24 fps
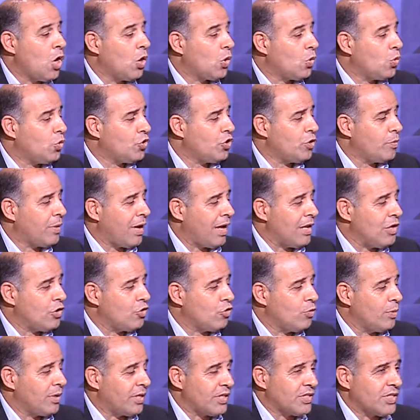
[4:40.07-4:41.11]
كتب
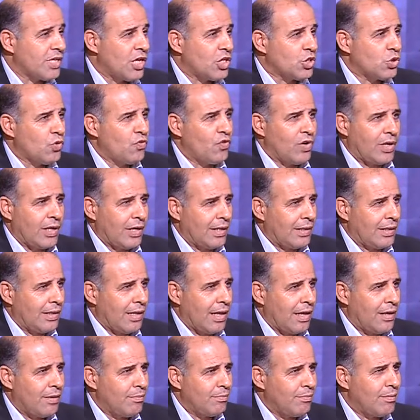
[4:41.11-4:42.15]
عليكم القصاص في
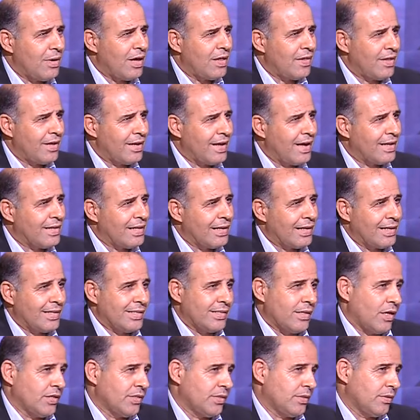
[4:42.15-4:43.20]
القتلى ماذا يعني
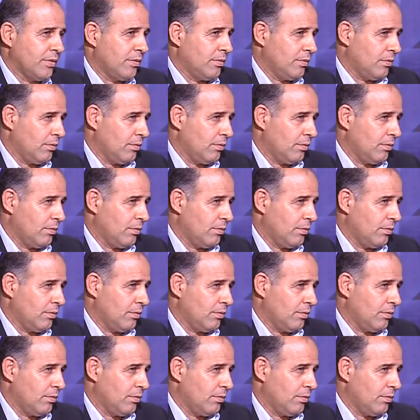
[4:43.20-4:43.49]
القصاص